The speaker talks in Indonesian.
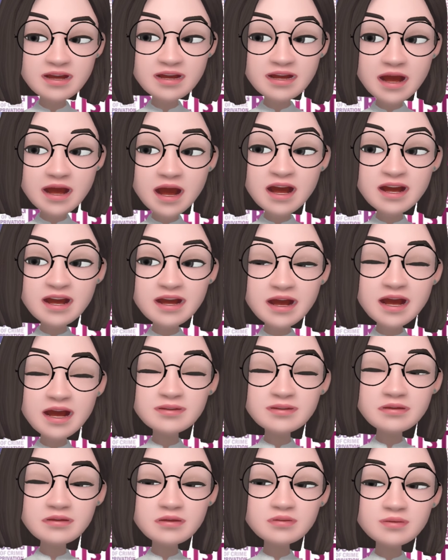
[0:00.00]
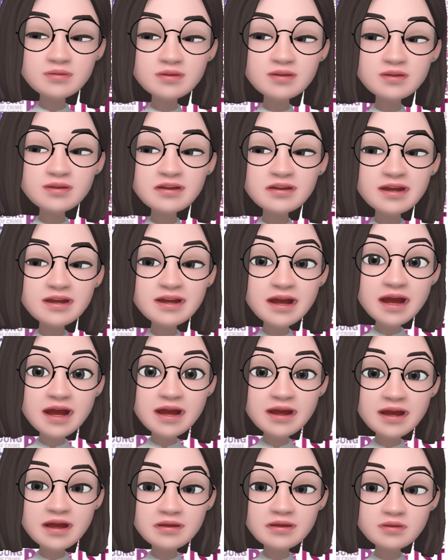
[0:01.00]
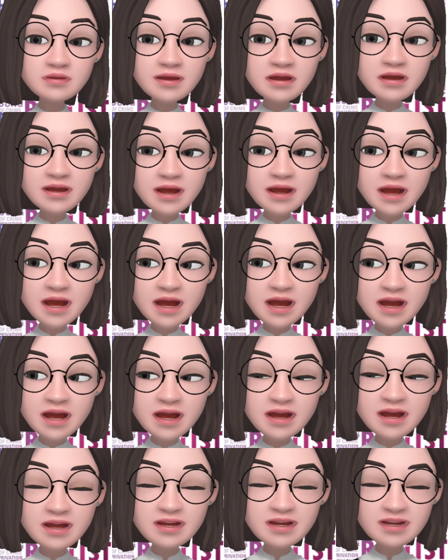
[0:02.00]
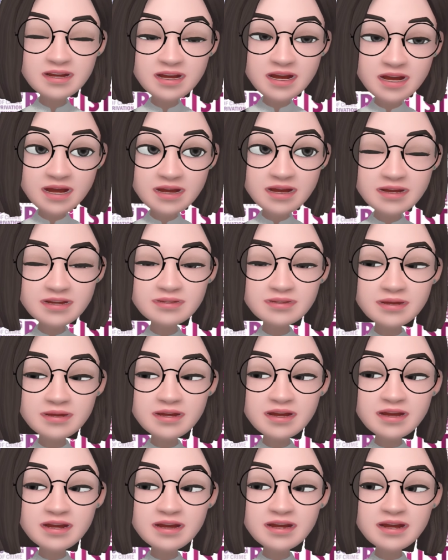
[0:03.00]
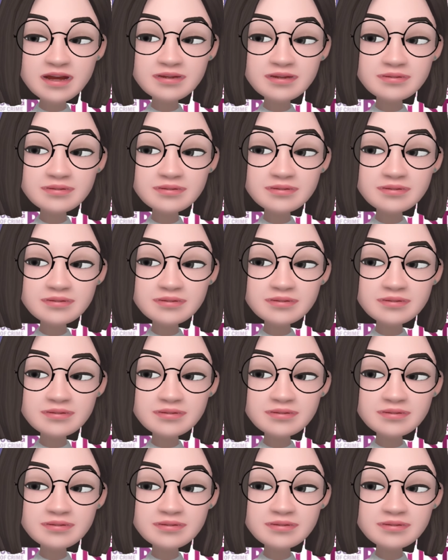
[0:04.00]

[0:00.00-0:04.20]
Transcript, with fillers: agama, pendidikan, kebudayaan, dan sebagainya.